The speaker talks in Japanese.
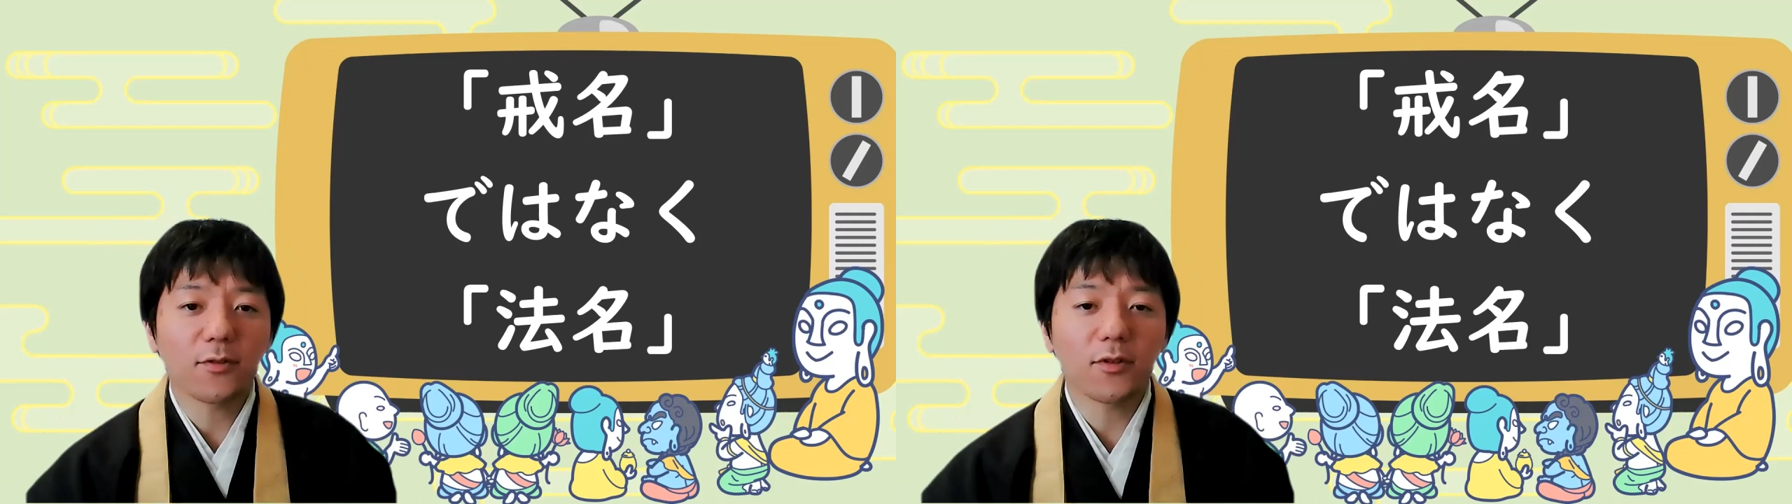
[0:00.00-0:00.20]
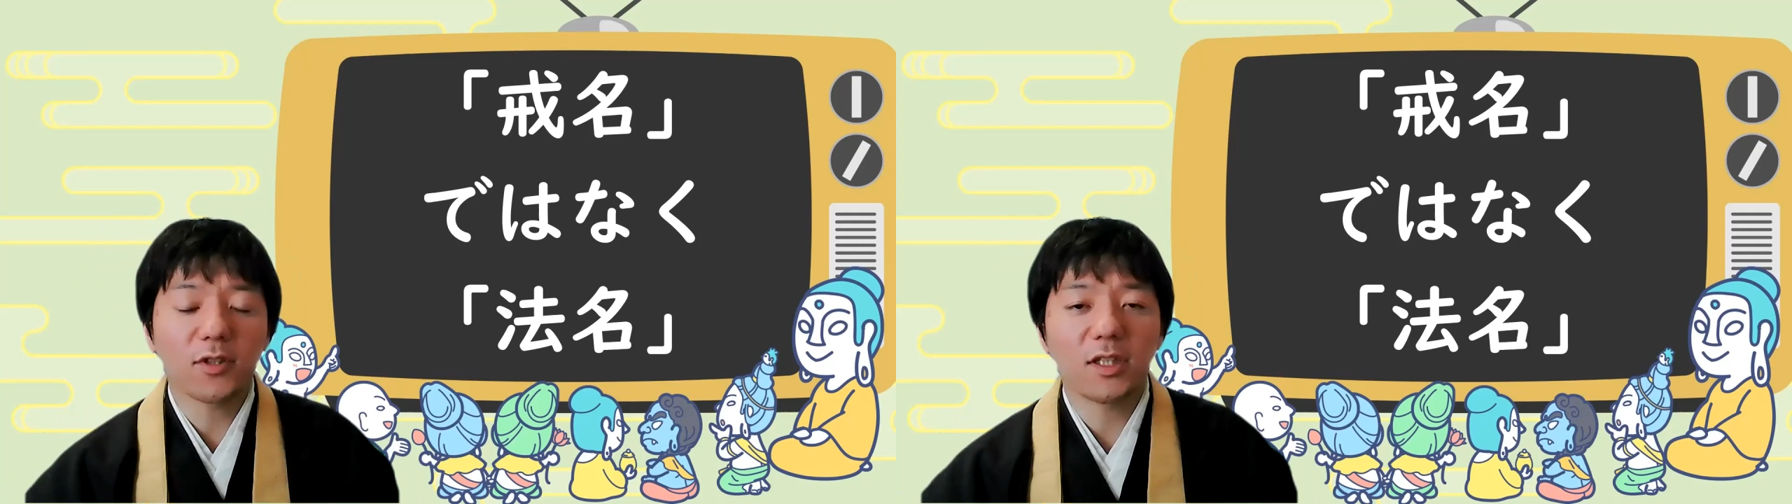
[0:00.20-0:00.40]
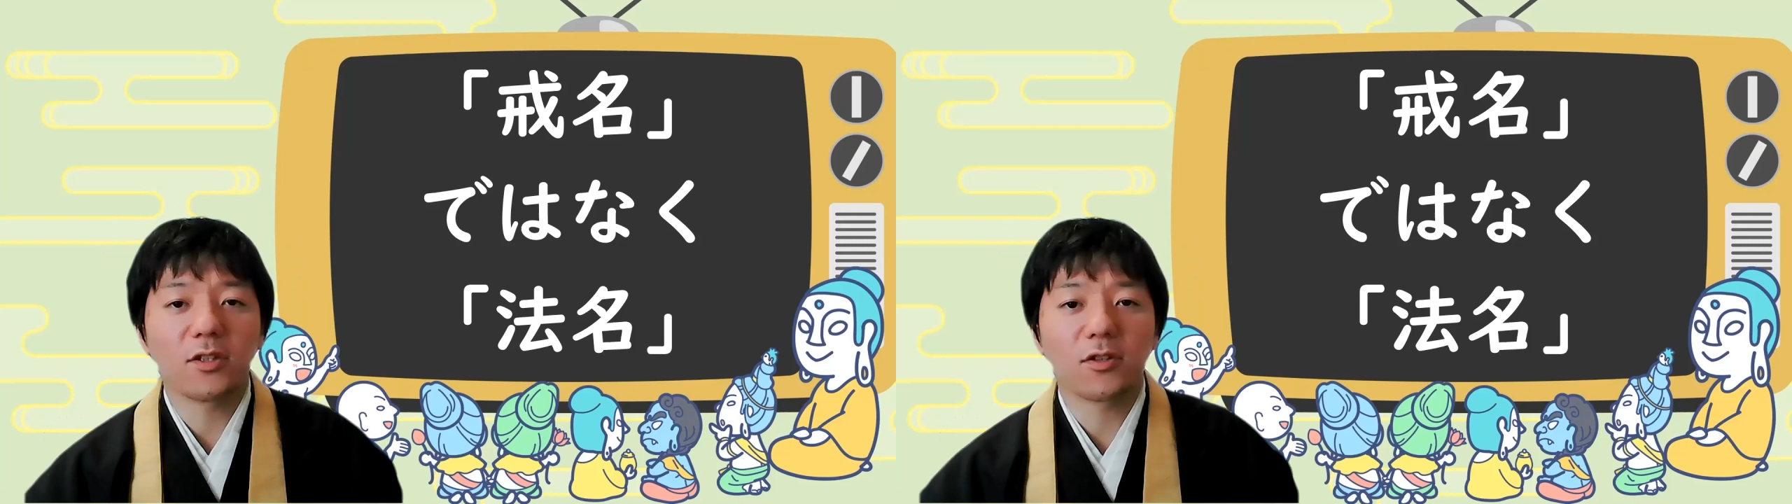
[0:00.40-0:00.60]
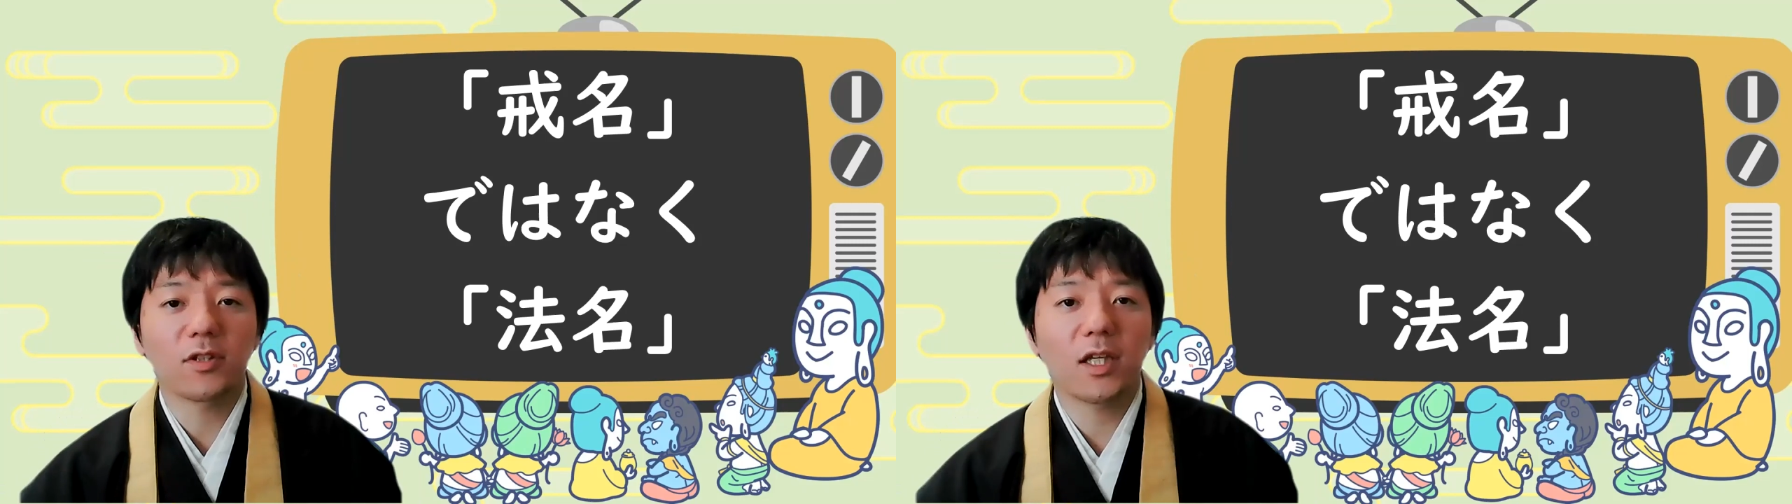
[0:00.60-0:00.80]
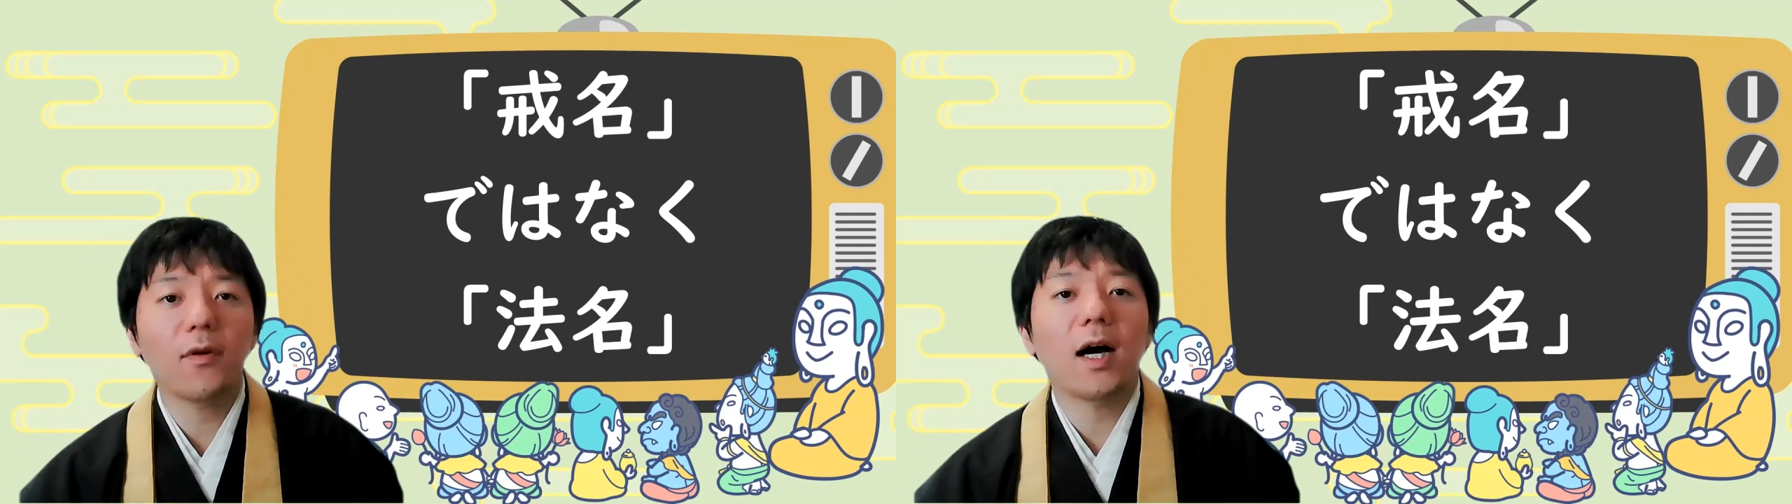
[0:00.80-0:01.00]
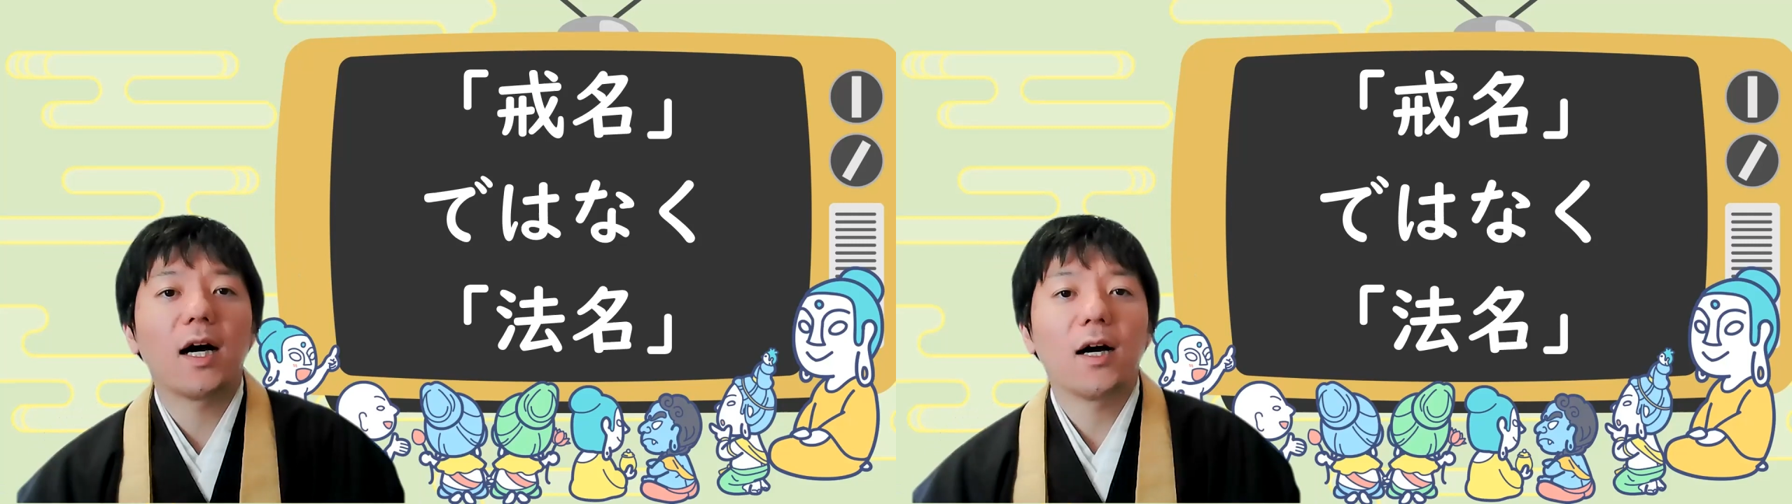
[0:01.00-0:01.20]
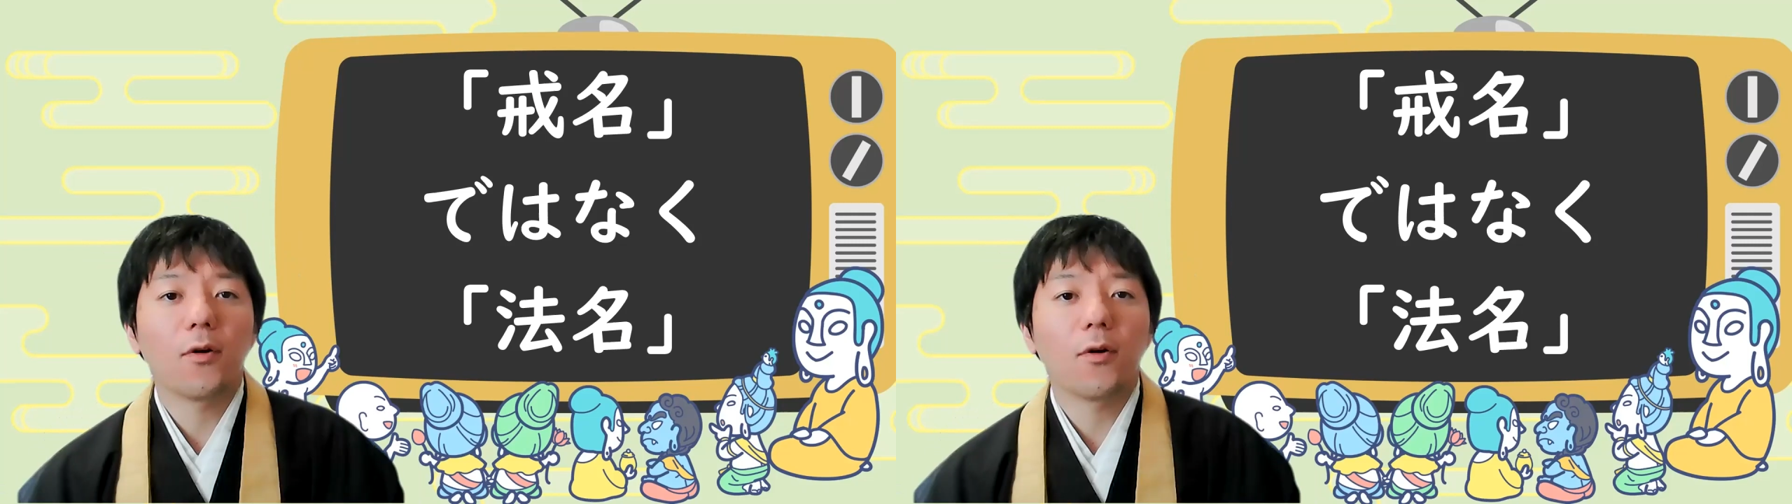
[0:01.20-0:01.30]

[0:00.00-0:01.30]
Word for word: 浄土真宗では